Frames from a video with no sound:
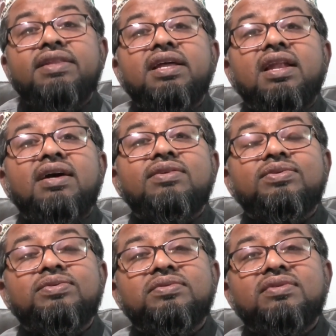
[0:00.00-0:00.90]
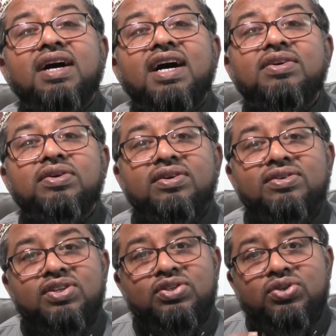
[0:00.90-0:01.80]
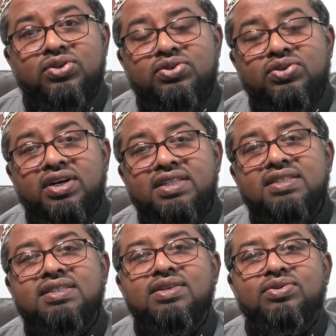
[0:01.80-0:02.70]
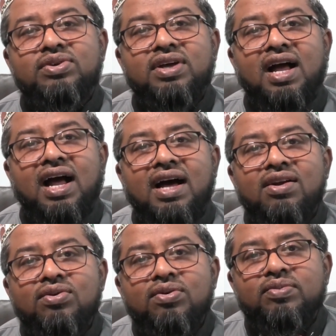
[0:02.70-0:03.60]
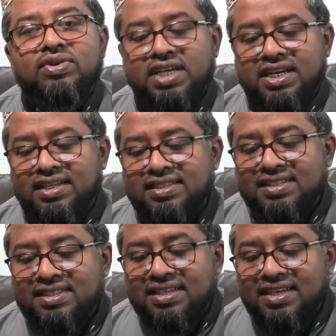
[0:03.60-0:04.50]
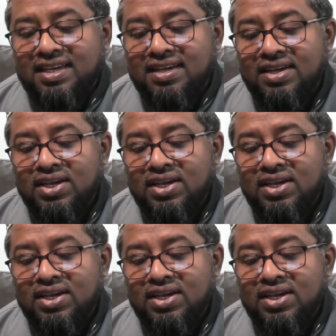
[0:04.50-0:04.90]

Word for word: দেলানু আরো ছোট্ট হাদিস কিন্তু আরো মজার হাদিস এটা কি